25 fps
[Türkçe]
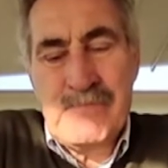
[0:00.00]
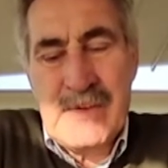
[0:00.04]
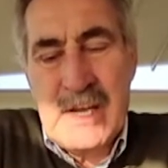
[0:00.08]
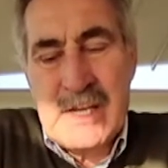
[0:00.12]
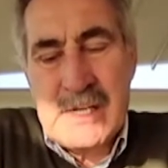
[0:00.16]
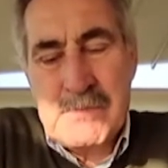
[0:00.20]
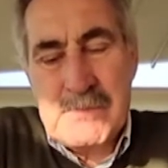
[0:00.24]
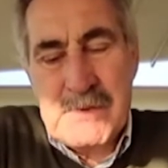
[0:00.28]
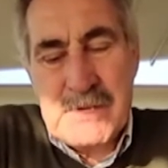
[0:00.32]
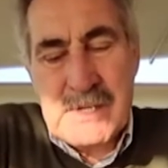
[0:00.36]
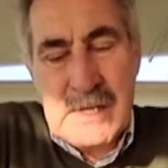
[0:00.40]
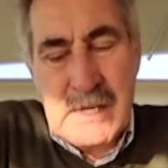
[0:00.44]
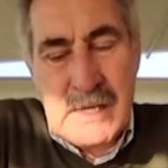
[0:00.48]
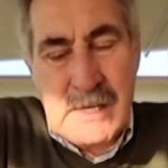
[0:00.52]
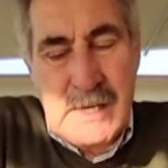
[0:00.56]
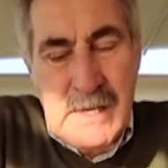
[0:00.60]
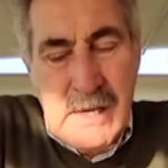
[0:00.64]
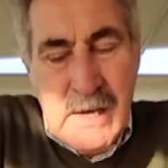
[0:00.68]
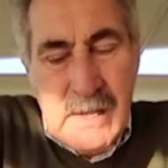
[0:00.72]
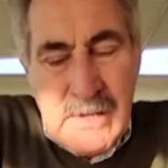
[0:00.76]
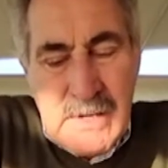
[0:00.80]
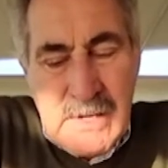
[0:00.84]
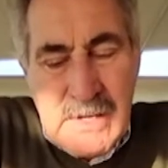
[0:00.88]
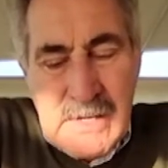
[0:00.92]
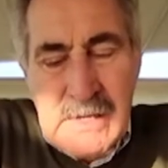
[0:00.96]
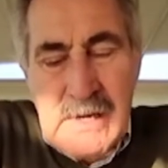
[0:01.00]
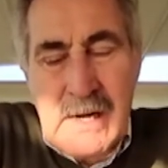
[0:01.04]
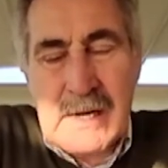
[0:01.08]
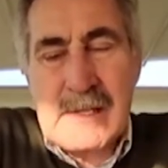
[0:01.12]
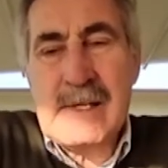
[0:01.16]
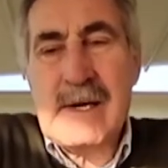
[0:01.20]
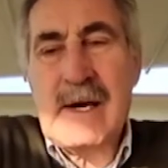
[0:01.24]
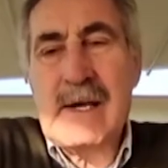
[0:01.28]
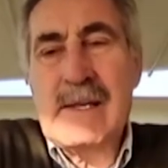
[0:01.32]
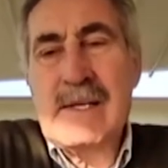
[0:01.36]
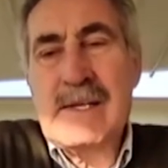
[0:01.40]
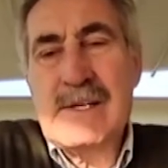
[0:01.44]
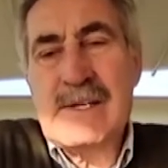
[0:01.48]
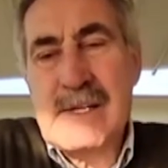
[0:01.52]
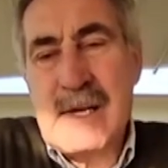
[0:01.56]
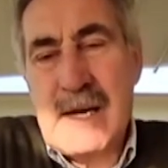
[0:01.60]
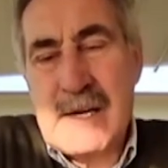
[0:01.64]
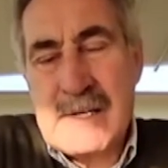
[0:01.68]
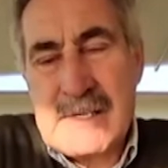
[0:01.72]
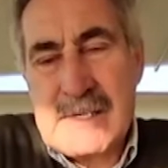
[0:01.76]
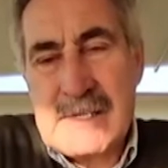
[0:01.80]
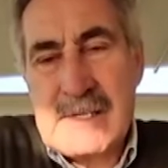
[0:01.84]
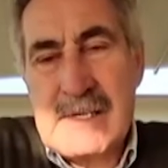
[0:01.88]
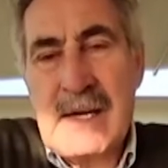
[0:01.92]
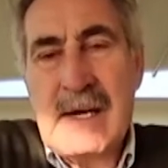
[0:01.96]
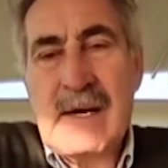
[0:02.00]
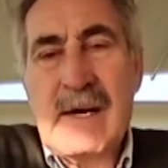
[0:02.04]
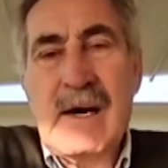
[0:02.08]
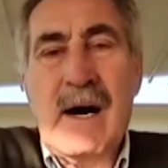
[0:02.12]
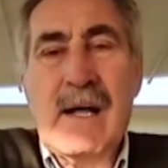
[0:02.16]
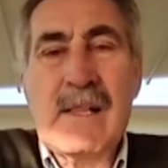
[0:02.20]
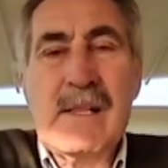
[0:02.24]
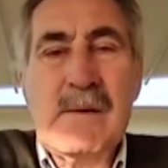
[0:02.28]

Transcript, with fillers: geçmişteki yanlışlardan hiç ders